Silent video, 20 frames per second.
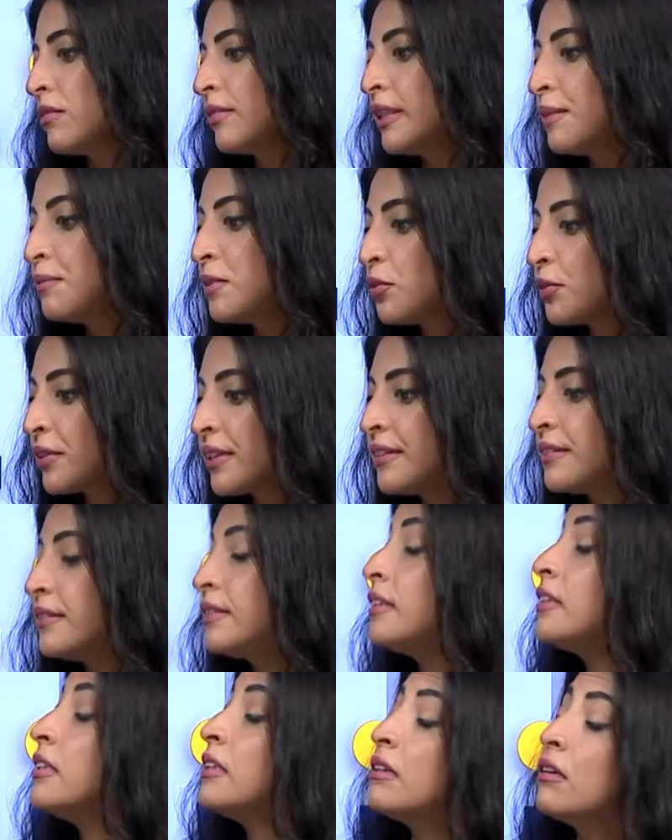des
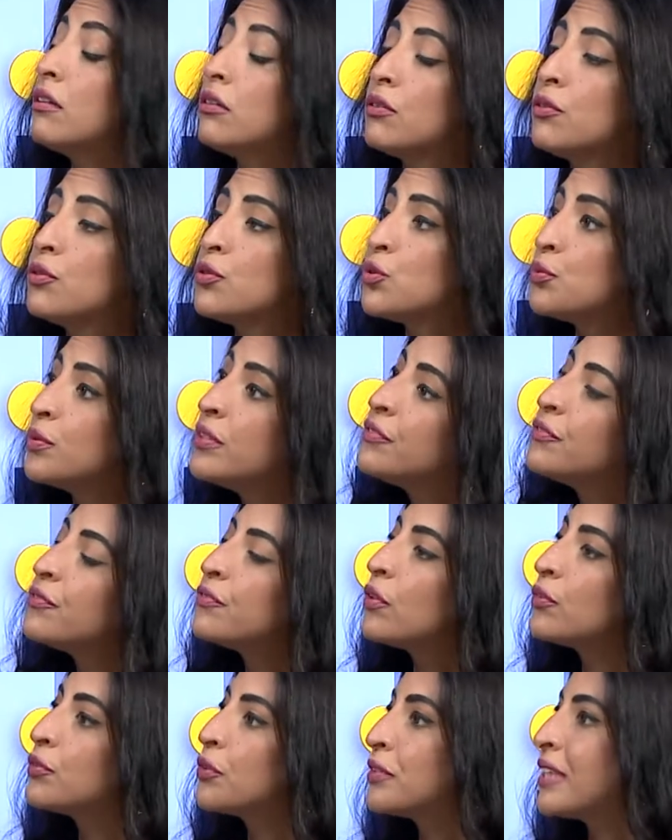minorités juives
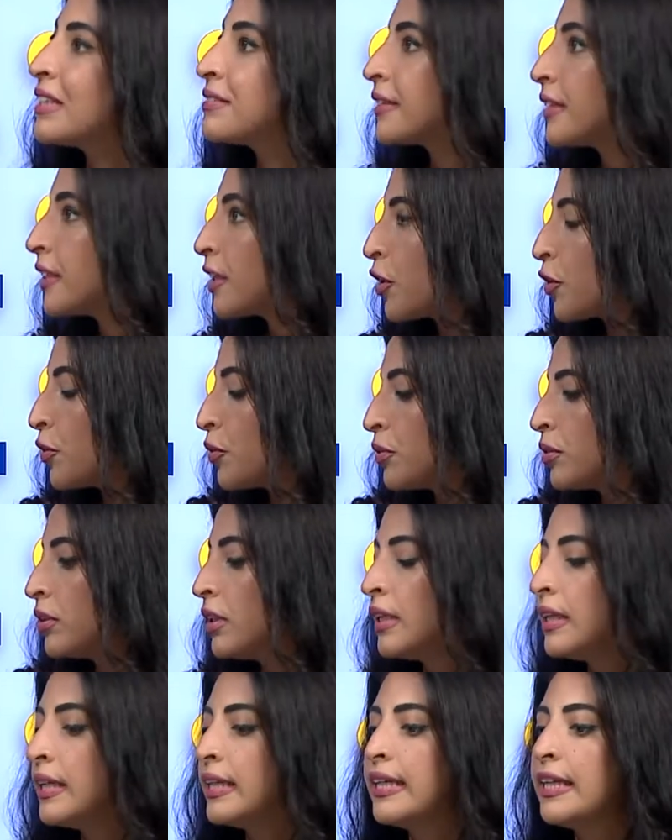en Nord-Afrique
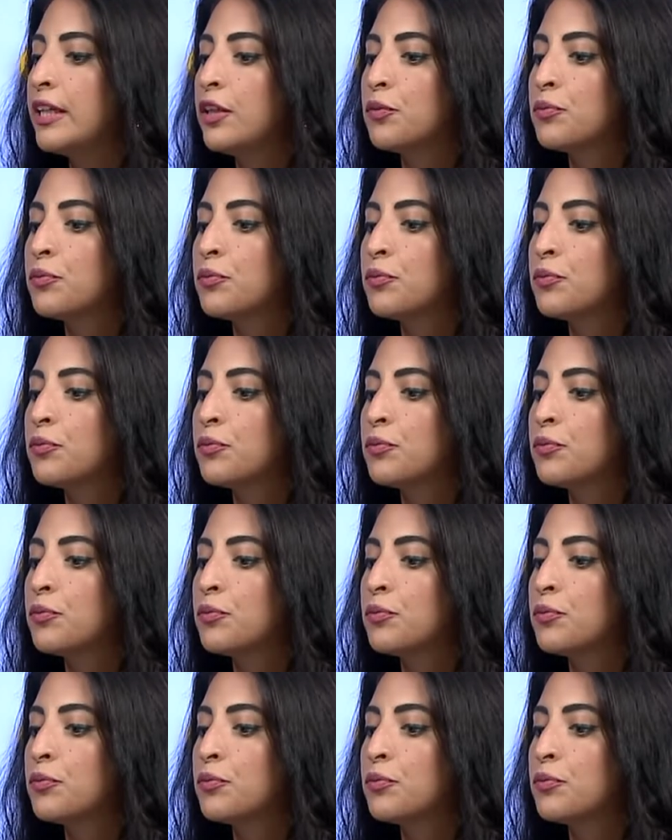et au